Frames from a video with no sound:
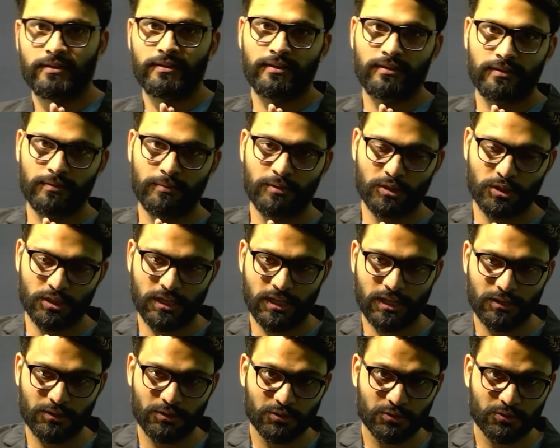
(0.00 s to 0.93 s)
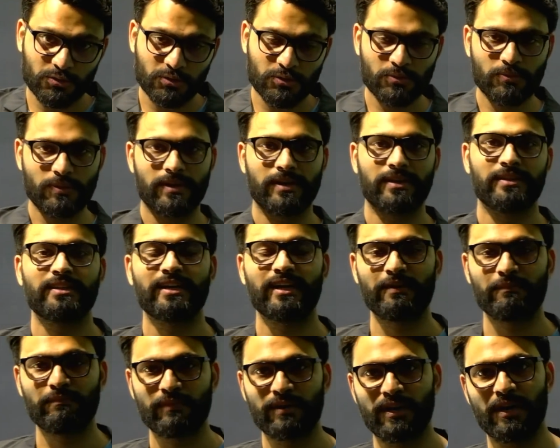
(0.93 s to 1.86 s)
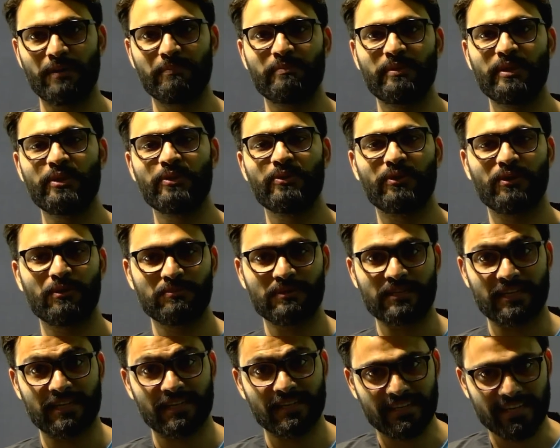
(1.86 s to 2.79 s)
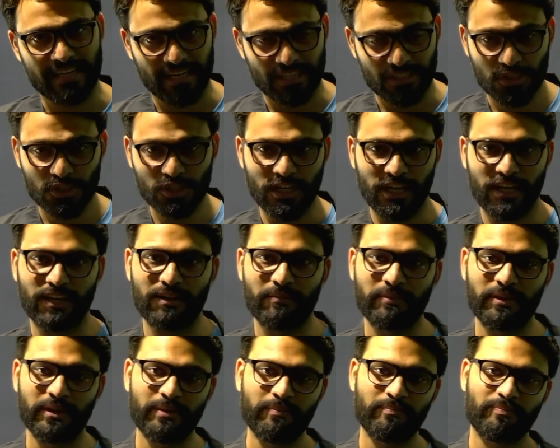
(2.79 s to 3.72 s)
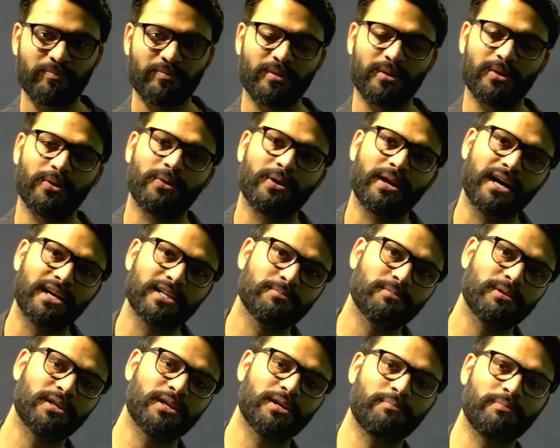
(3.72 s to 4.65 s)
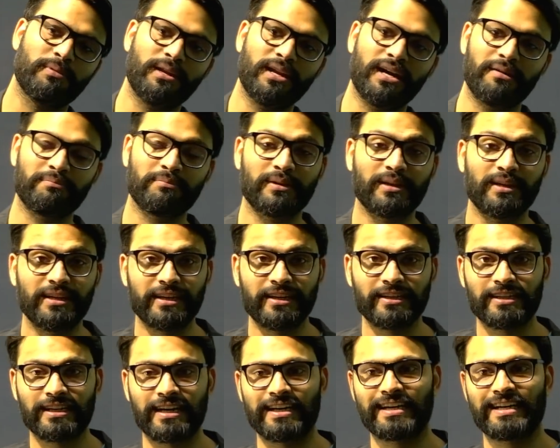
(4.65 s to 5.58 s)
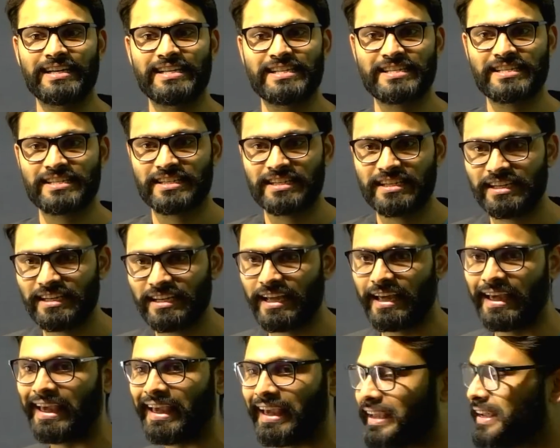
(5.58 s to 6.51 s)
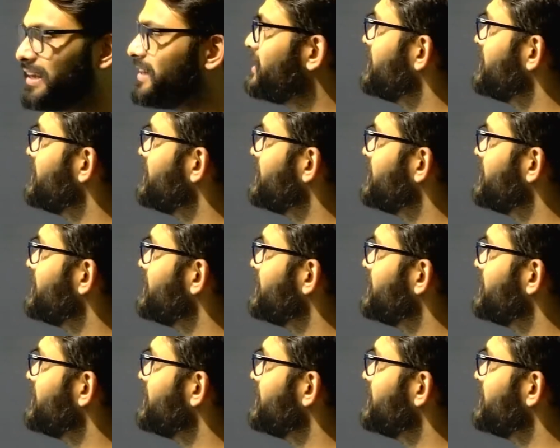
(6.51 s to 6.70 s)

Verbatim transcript: नमस्कार दोस्तों स्वागत है आपका अपने YouTube चैनल ज्ञानशाला में और आज मैं कपिल आपके लिए टाटा स्टील ए e